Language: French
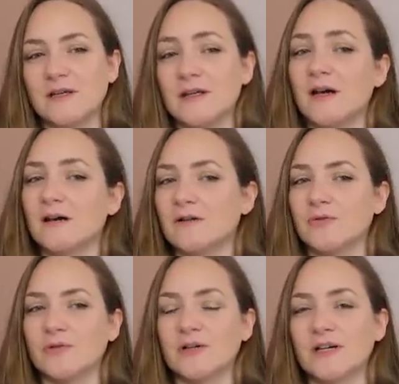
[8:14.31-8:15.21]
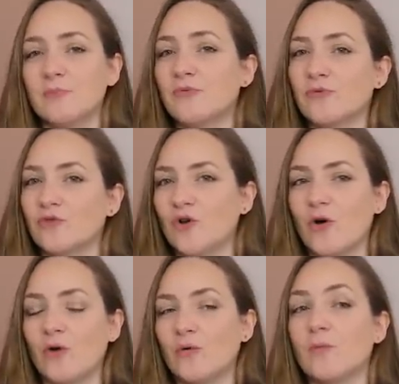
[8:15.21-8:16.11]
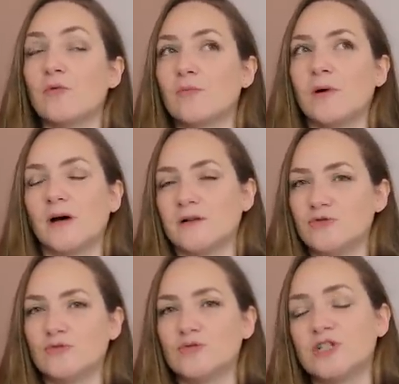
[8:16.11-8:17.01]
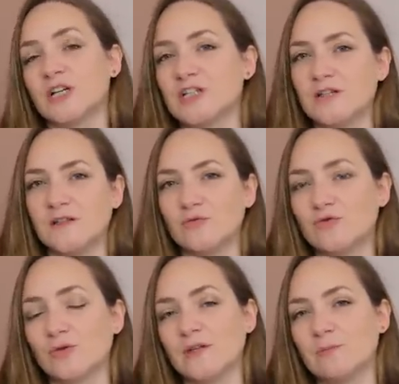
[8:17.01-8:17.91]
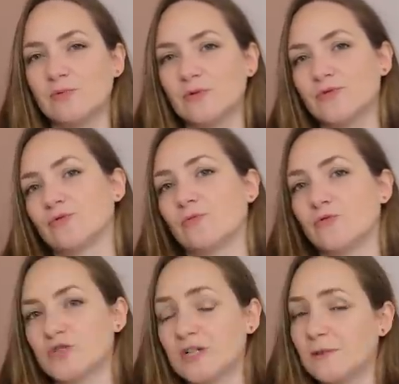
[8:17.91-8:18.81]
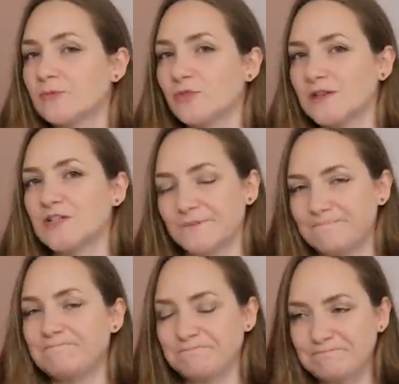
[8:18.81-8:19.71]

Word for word: Et là, euh, grippe faisant, euh, bon bah du coup, je cherchais des coutures d'épaule sur mon schéma de montage.